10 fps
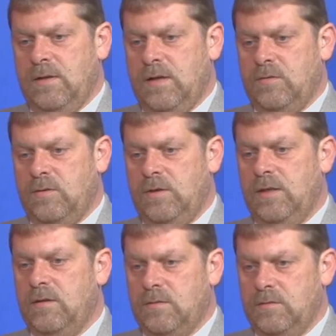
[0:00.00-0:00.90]
Also
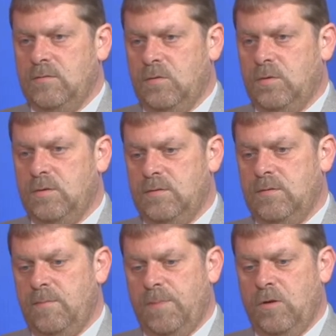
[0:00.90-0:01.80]
hier ist ein hohen,
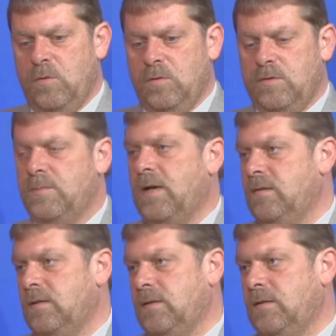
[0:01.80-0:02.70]
hohes
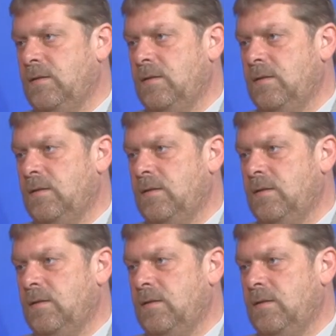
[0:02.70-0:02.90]
Maß an